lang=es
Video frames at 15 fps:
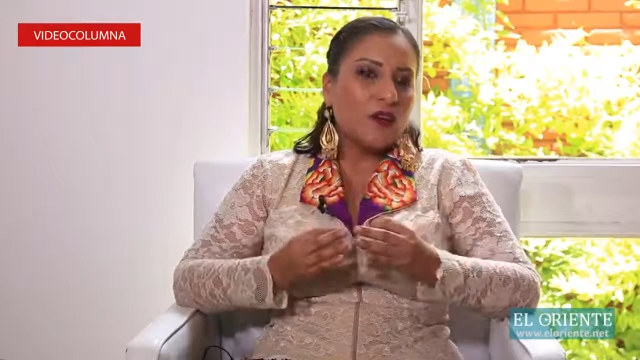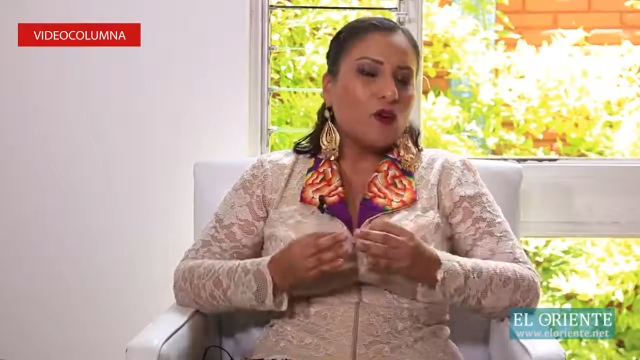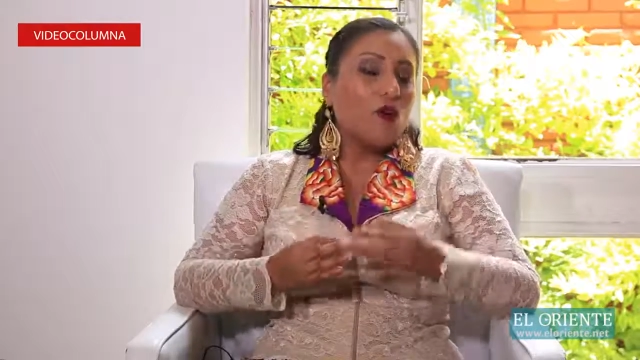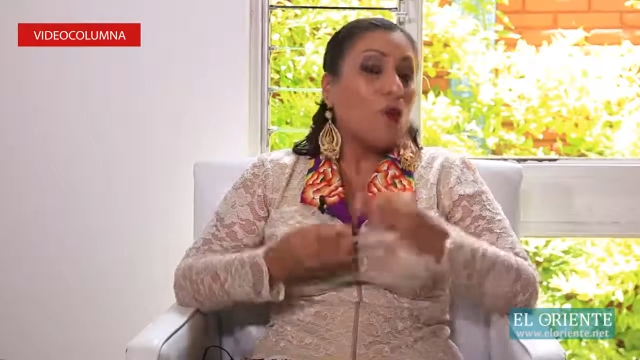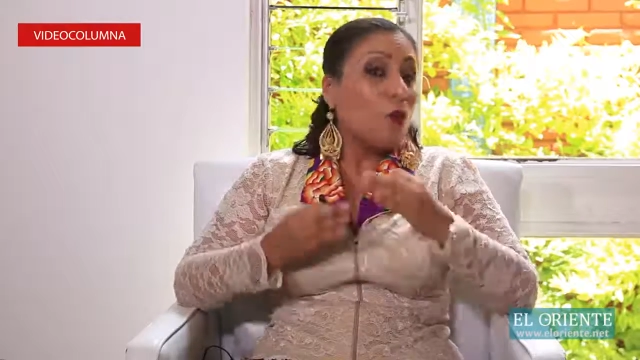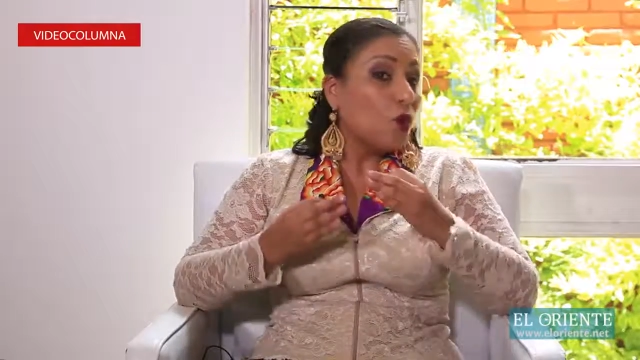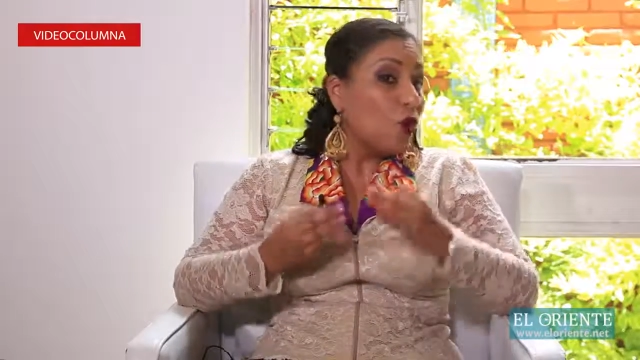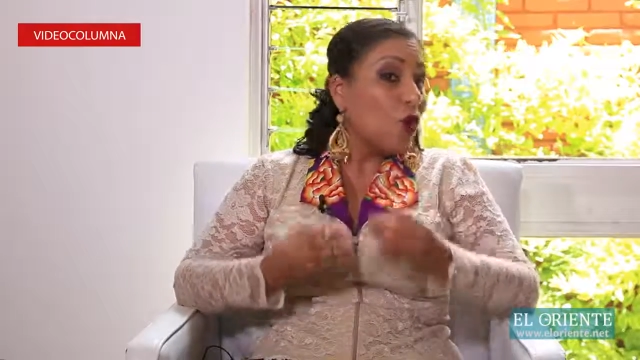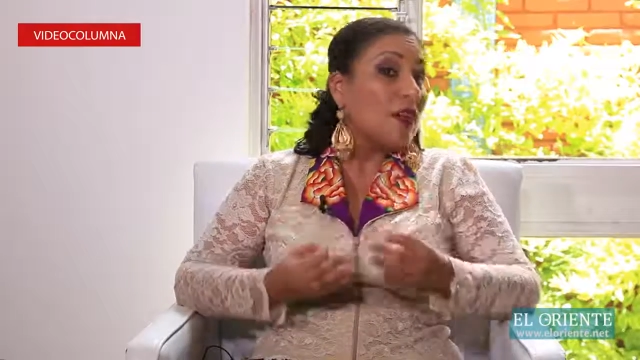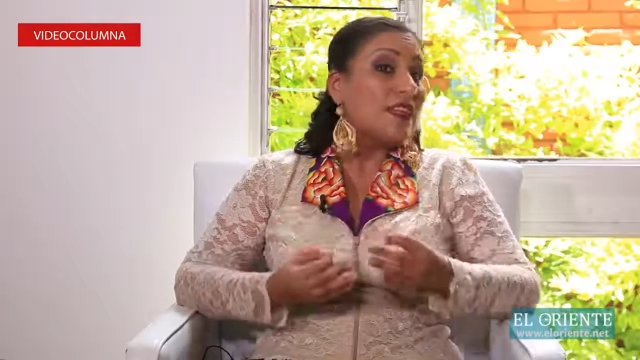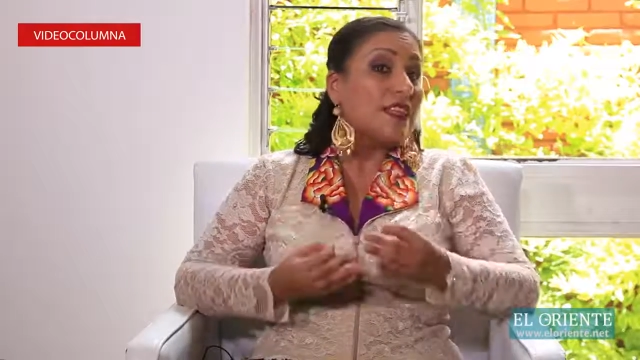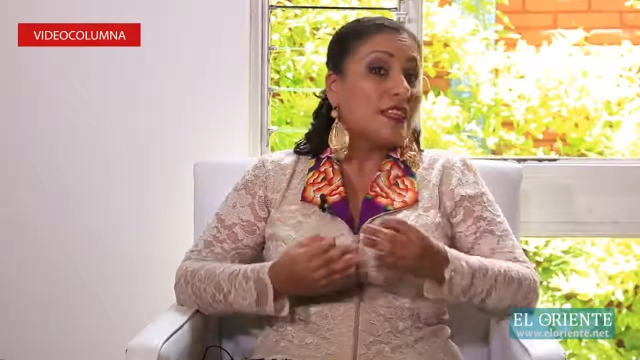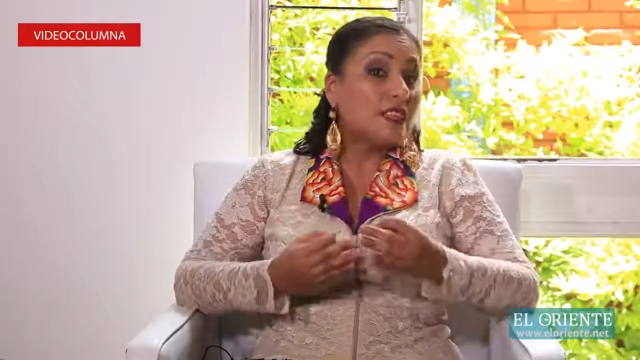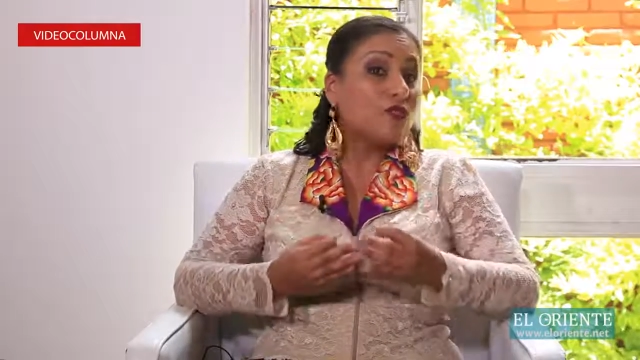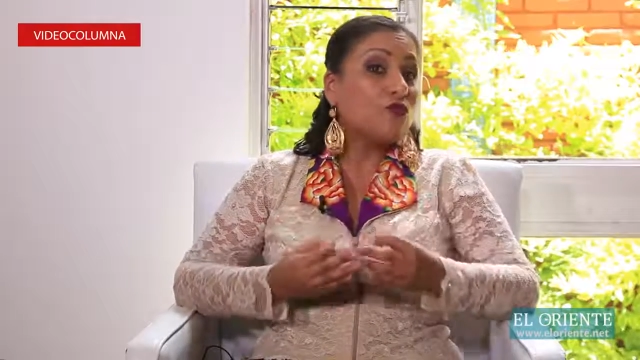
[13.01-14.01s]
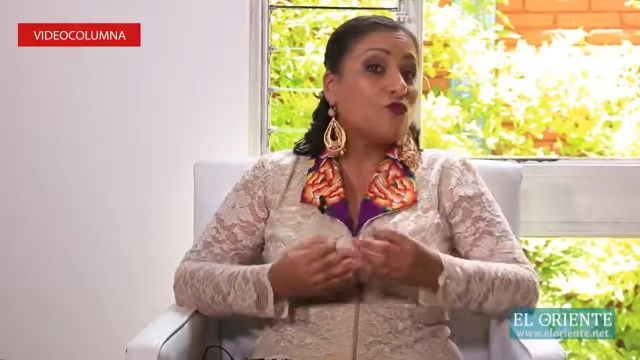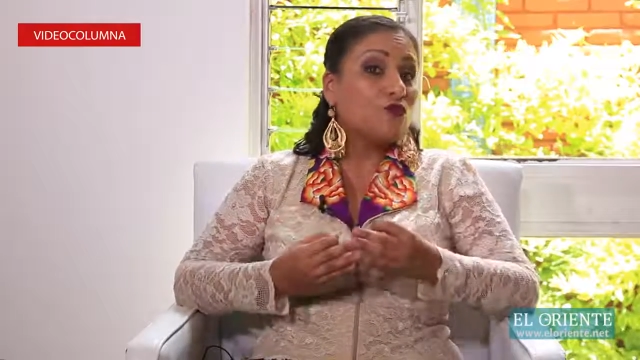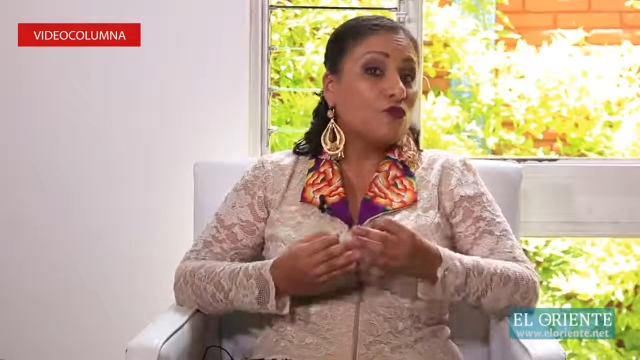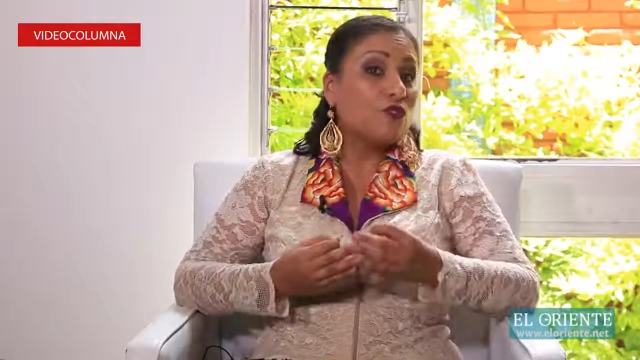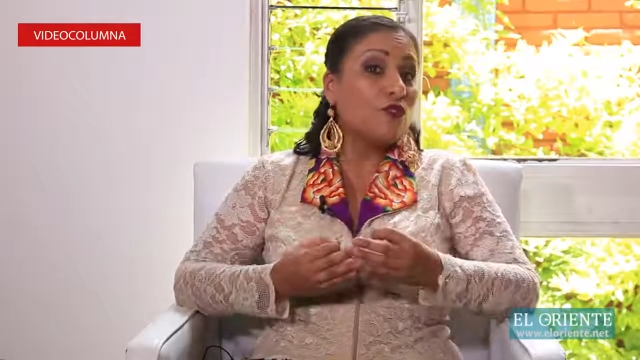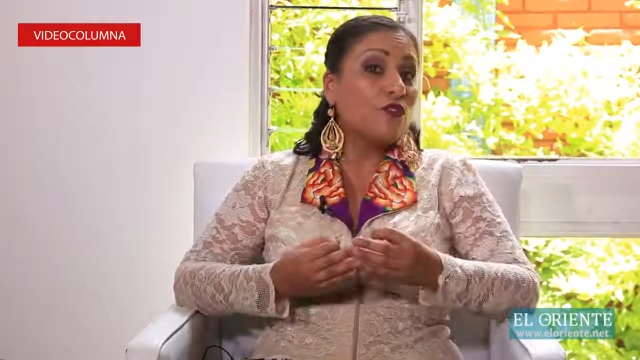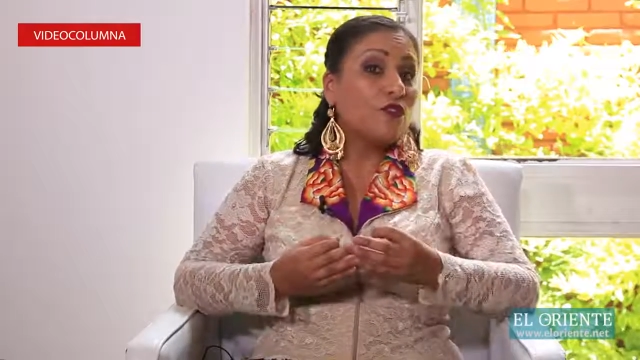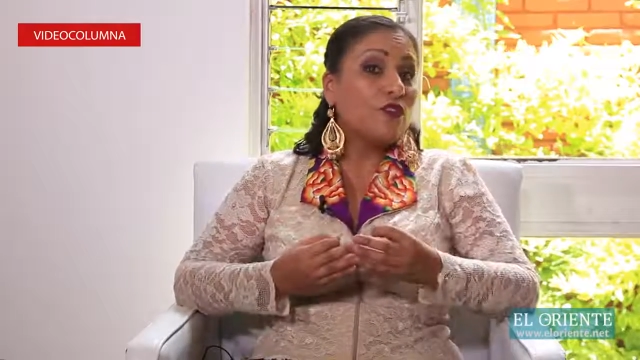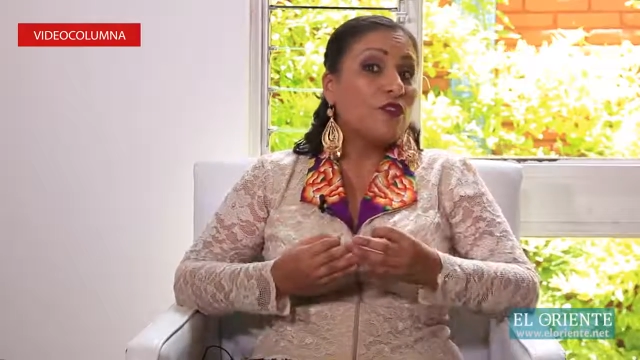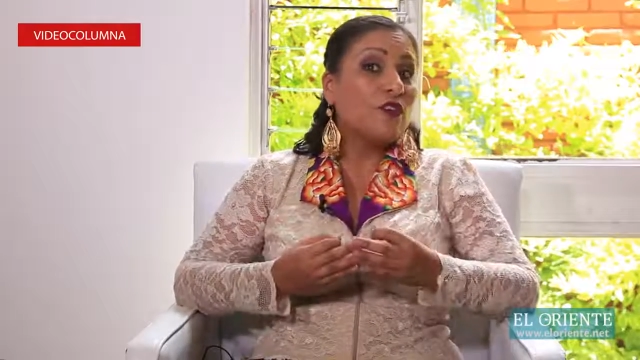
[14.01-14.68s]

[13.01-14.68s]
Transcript: como lo es la discusión